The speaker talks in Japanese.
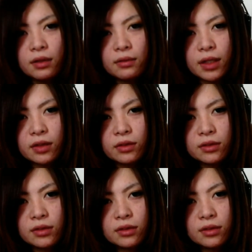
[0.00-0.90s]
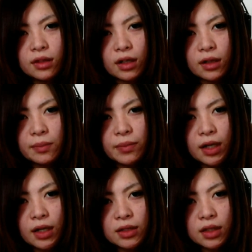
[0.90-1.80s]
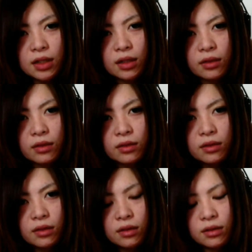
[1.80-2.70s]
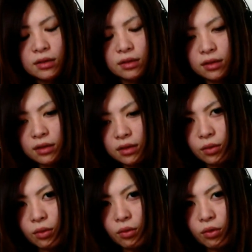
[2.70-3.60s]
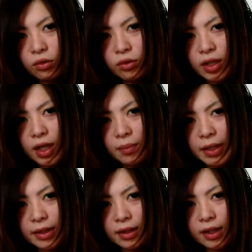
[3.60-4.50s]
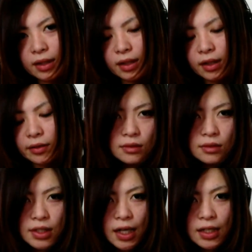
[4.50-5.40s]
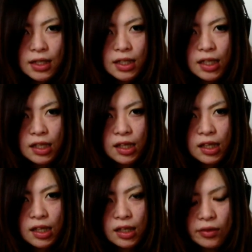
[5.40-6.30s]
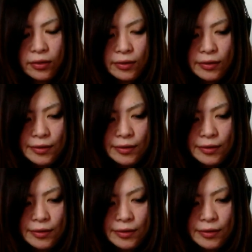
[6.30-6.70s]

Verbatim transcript: 愛は人を救うだバカじゃねえの病ってなんだよ病んでねえよ